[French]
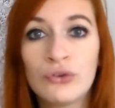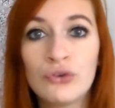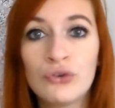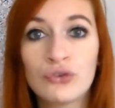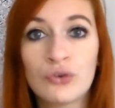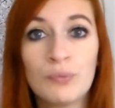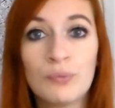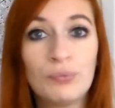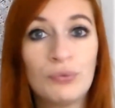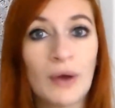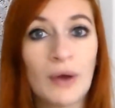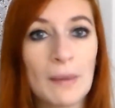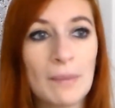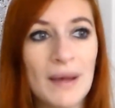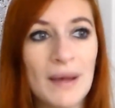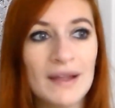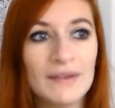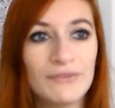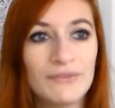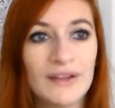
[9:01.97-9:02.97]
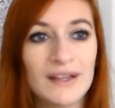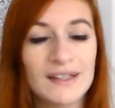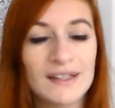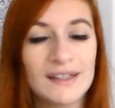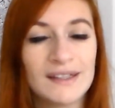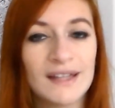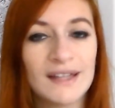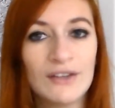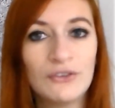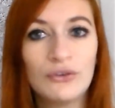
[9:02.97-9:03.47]
eux je ne pourrais pas faire
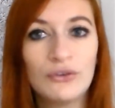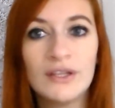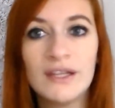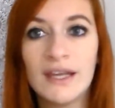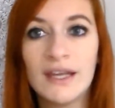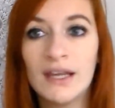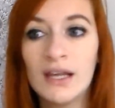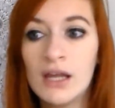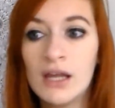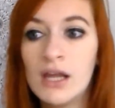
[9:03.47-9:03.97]
ces ateliers